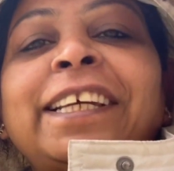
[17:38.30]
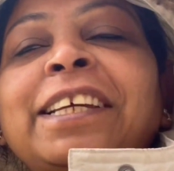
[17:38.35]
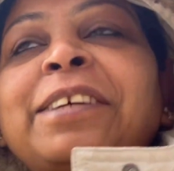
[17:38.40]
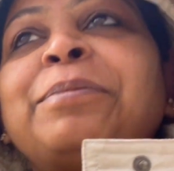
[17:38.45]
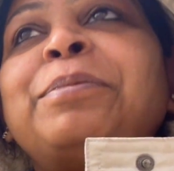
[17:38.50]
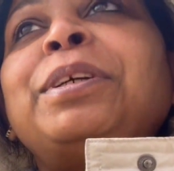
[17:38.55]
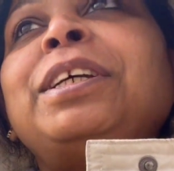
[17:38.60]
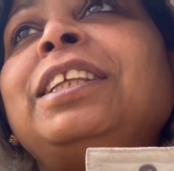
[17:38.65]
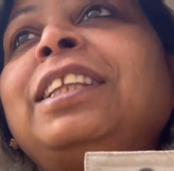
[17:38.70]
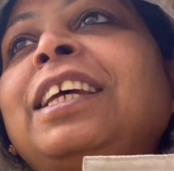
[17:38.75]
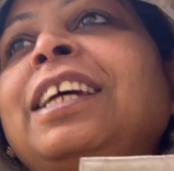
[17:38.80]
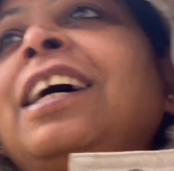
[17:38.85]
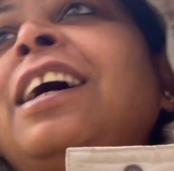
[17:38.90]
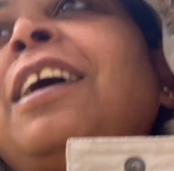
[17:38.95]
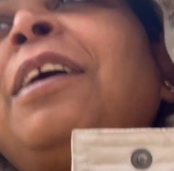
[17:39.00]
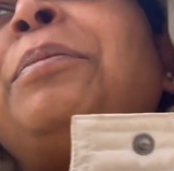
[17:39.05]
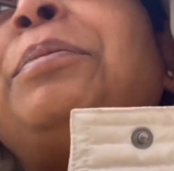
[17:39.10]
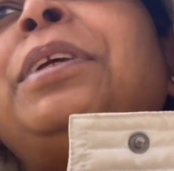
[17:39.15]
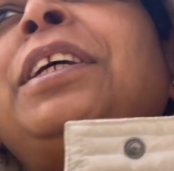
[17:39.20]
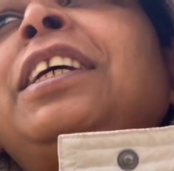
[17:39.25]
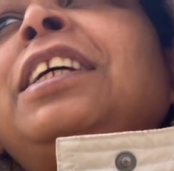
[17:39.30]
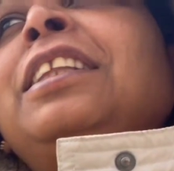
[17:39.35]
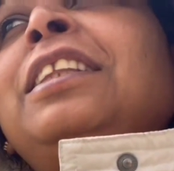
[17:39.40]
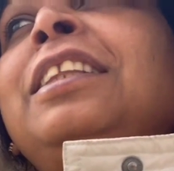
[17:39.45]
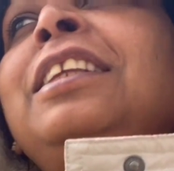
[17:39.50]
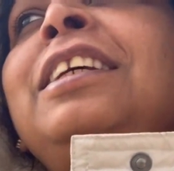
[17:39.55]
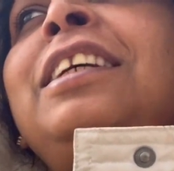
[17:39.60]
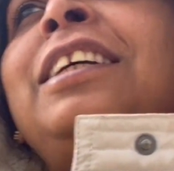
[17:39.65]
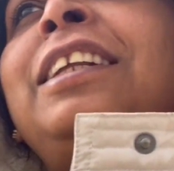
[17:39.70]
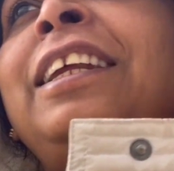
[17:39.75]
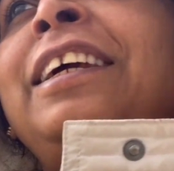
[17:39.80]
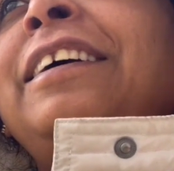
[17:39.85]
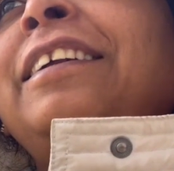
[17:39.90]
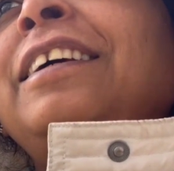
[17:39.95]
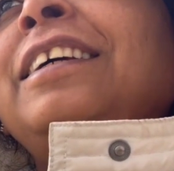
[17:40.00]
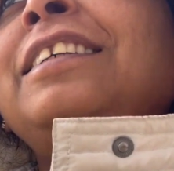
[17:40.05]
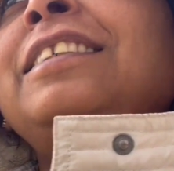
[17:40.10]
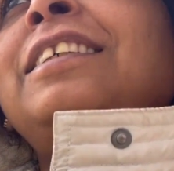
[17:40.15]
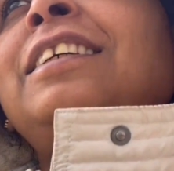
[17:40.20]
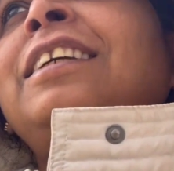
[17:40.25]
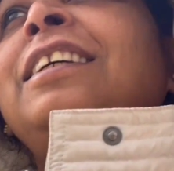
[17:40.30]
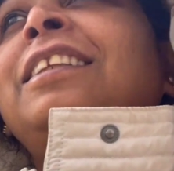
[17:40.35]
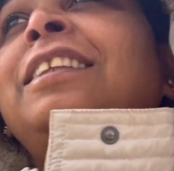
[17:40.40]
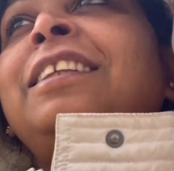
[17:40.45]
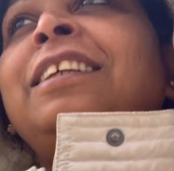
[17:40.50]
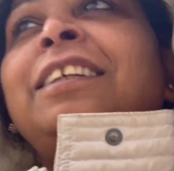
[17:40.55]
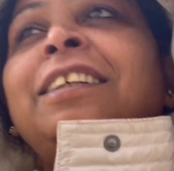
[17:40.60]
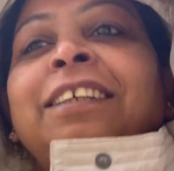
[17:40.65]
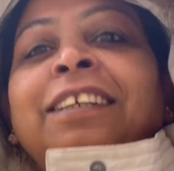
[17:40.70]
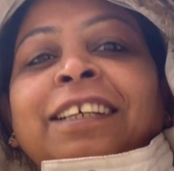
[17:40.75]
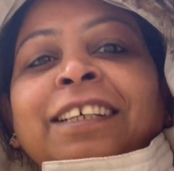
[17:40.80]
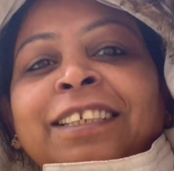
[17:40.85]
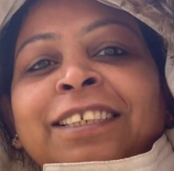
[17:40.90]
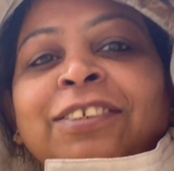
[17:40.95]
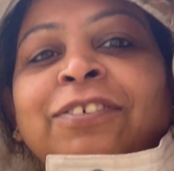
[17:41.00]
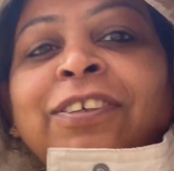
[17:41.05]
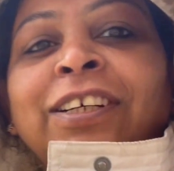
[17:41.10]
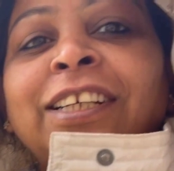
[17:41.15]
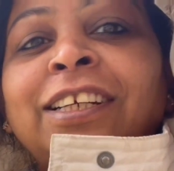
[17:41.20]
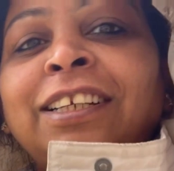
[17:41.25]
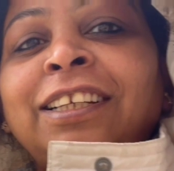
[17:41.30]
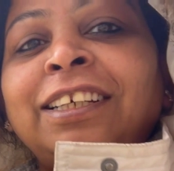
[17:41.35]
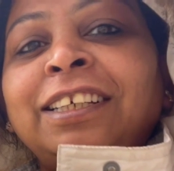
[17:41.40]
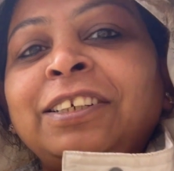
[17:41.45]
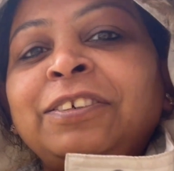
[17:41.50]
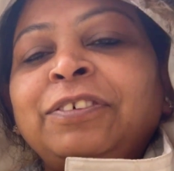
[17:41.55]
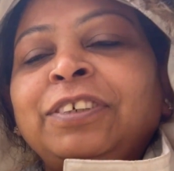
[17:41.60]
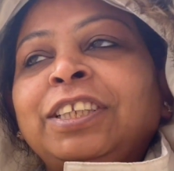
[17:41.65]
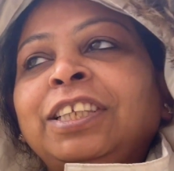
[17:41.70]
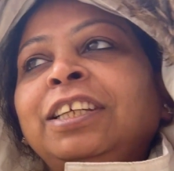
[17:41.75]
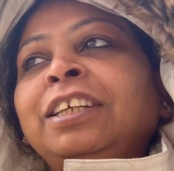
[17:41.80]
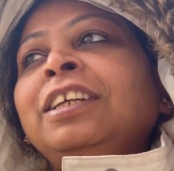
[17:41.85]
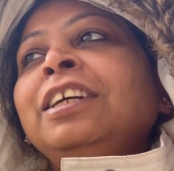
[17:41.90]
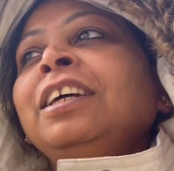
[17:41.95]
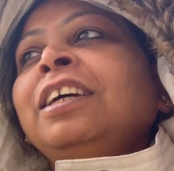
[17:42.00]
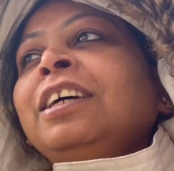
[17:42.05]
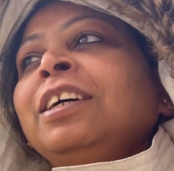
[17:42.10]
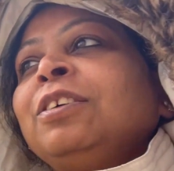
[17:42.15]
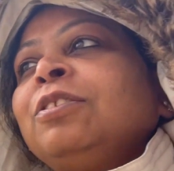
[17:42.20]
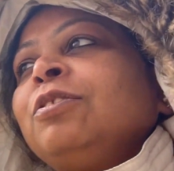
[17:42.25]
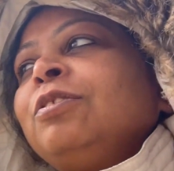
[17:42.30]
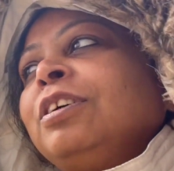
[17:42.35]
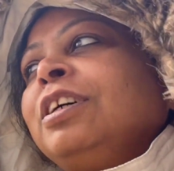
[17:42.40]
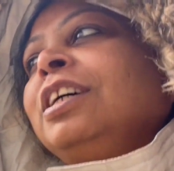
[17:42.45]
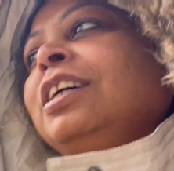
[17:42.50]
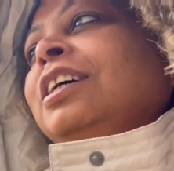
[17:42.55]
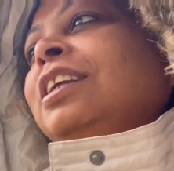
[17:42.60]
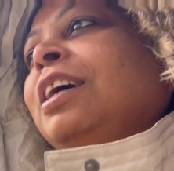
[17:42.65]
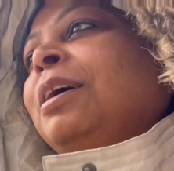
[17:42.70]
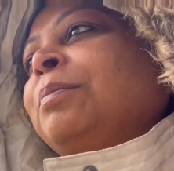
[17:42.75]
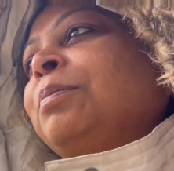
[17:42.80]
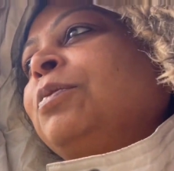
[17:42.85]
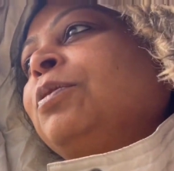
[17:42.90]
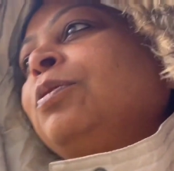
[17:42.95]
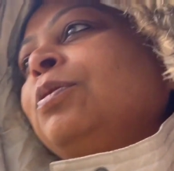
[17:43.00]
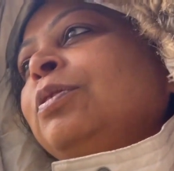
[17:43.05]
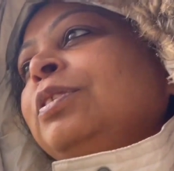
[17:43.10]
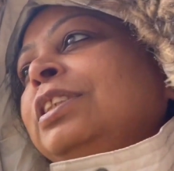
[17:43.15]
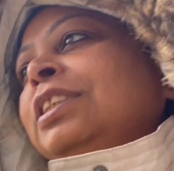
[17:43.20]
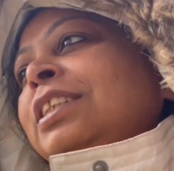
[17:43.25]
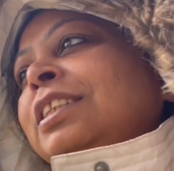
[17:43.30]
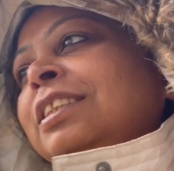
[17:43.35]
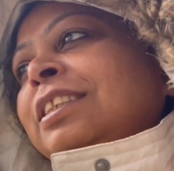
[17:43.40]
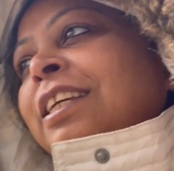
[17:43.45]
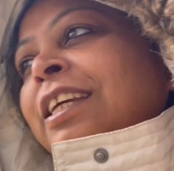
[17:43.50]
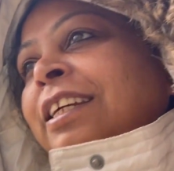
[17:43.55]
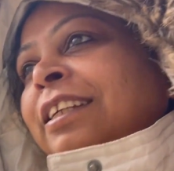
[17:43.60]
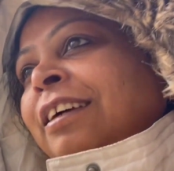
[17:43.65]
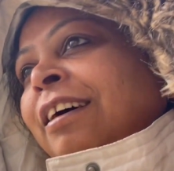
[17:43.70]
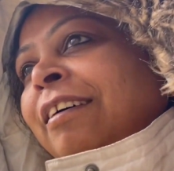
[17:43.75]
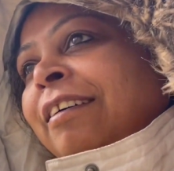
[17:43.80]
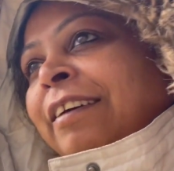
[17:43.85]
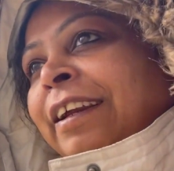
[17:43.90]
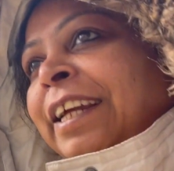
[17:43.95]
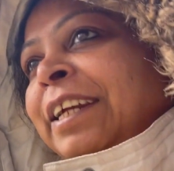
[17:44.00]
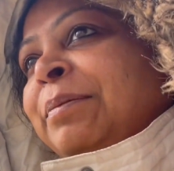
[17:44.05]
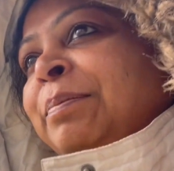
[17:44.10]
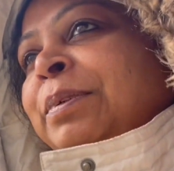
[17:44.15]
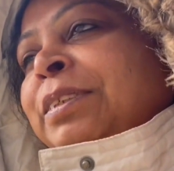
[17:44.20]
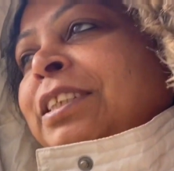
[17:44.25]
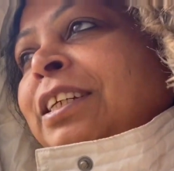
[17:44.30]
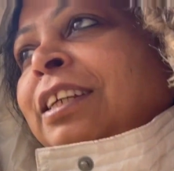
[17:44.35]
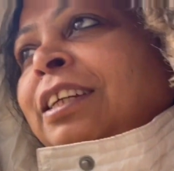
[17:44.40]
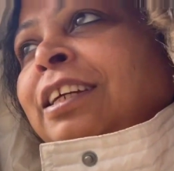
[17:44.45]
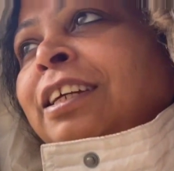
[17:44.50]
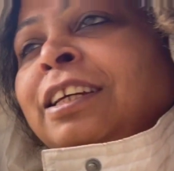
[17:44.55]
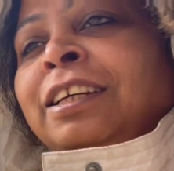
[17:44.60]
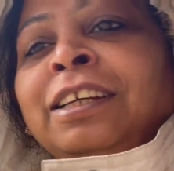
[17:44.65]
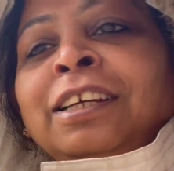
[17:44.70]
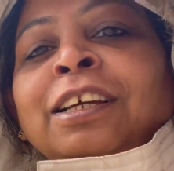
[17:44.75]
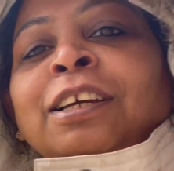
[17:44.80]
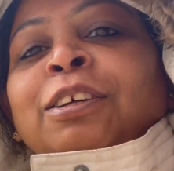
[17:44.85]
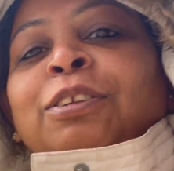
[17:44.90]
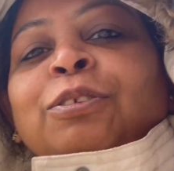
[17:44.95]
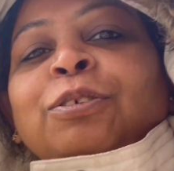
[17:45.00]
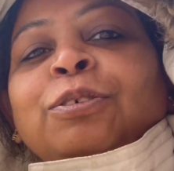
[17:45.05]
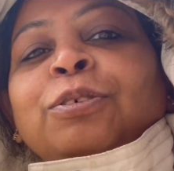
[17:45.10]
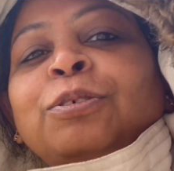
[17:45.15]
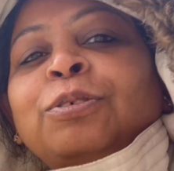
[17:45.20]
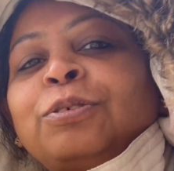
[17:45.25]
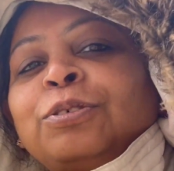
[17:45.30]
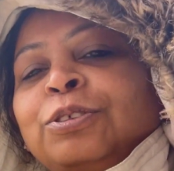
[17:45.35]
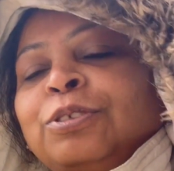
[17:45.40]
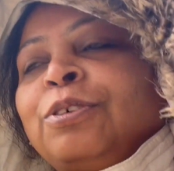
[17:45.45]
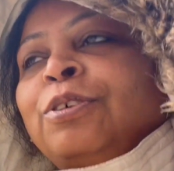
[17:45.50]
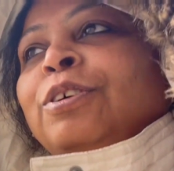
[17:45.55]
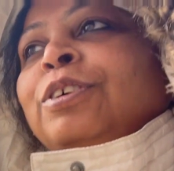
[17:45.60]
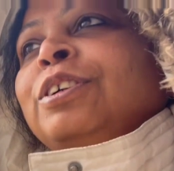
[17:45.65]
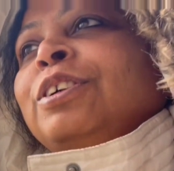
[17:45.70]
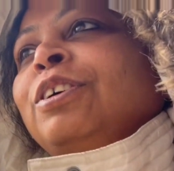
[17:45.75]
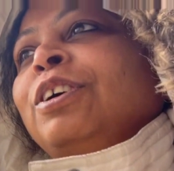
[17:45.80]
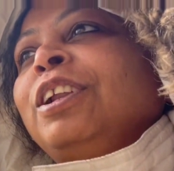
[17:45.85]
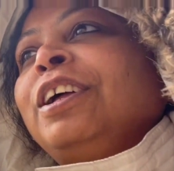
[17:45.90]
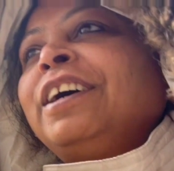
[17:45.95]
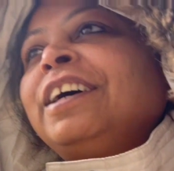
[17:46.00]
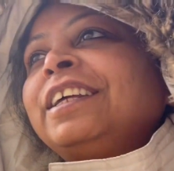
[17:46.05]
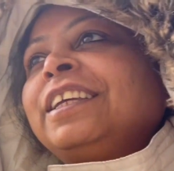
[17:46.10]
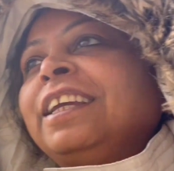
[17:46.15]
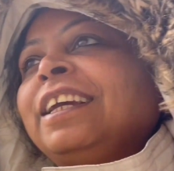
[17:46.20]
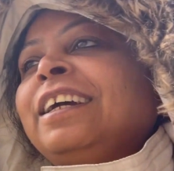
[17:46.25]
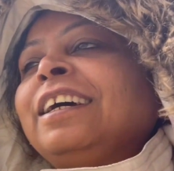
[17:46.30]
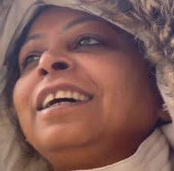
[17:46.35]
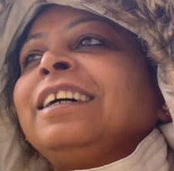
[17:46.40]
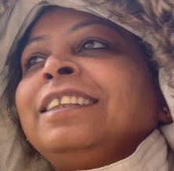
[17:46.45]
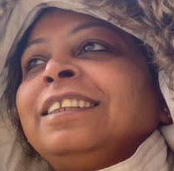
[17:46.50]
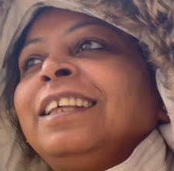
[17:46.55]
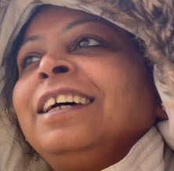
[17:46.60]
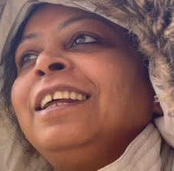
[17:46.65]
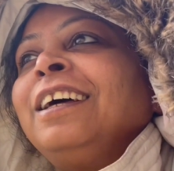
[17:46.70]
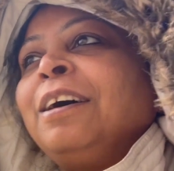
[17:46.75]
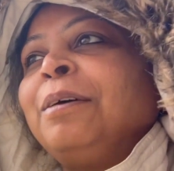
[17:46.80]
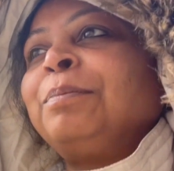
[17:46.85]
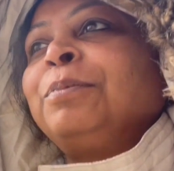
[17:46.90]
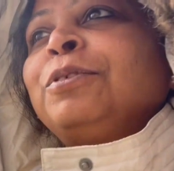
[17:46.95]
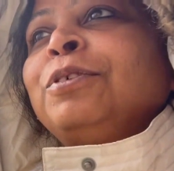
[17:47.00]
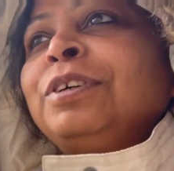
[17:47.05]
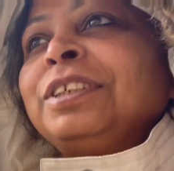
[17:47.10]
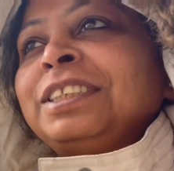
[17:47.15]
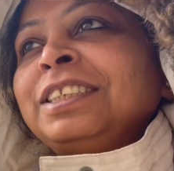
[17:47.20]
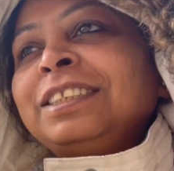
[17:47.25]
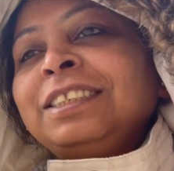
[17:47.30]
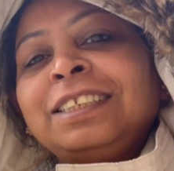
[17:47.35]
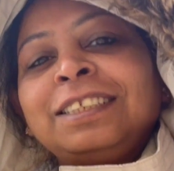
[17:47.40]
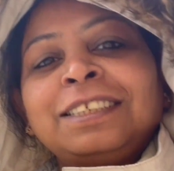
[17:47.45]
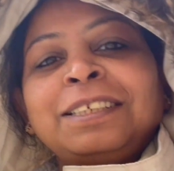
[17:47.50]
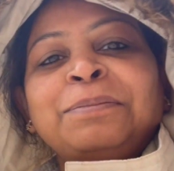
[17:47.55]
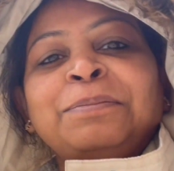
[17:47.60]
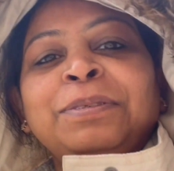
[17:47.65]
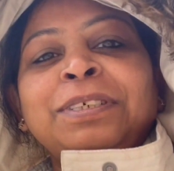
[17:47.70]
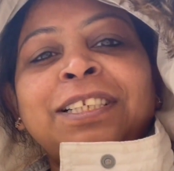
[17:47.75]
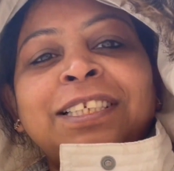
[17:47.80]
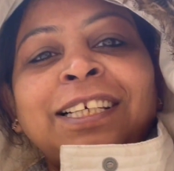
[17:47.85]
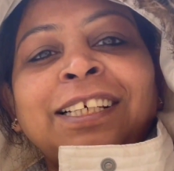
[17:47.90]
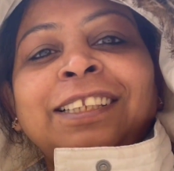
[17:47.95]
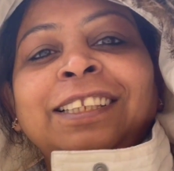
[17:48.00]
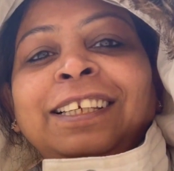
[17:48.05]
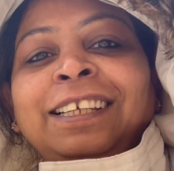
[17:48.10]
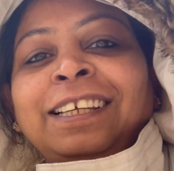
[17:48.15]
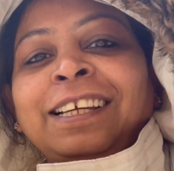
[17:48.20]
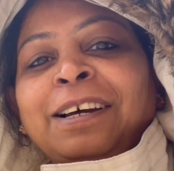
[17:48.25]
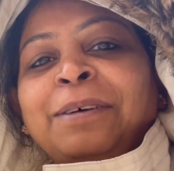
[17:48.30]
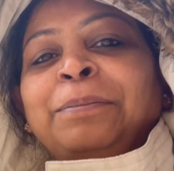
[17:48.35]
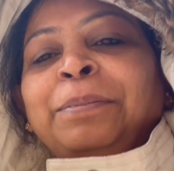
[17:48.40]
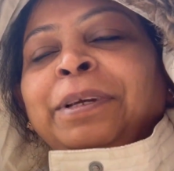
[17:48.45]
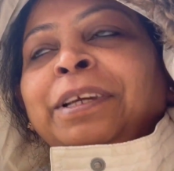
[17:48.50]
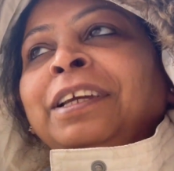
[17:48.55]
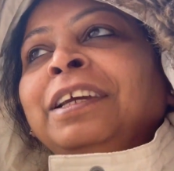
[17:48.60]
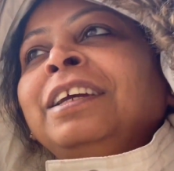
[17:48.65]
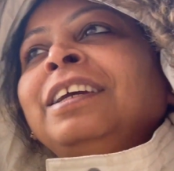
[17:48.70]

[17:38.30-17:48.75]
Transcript: के भी देखा आपने कितनी क्लियरेंस कितने डील्स वगैरह लगी हुई थी तो अगर आपको कोई चीज़ ठीक ठाक रेट पे चाहिए तो सौ डॉलर के अंदर आपको अच्छी चीज़ें मिल सकती हैं यहाँ पे